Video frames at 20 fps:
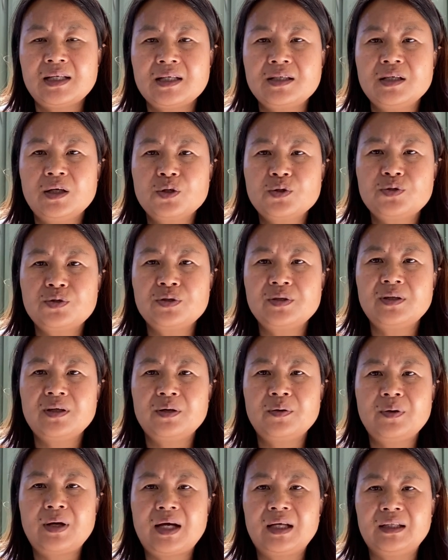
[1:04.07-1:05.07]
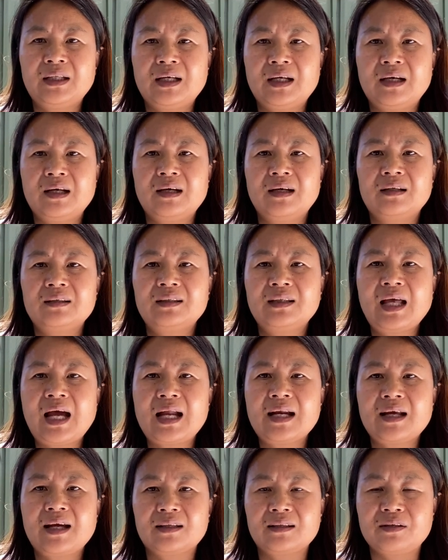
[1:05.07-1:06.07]
在郊区的话呢，大
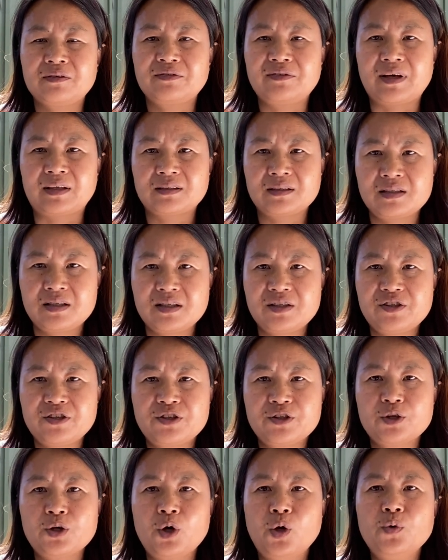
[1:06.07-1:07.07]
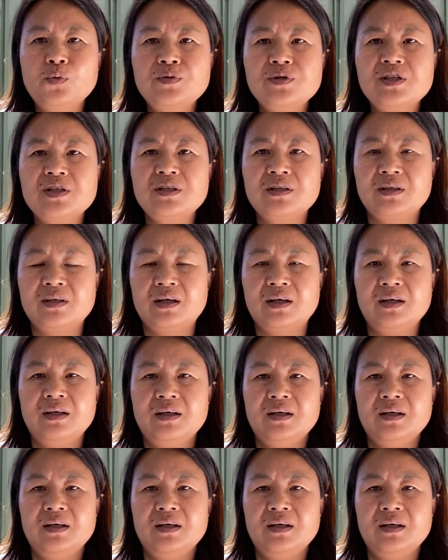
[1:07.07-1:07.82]
量的房子其实是空置的，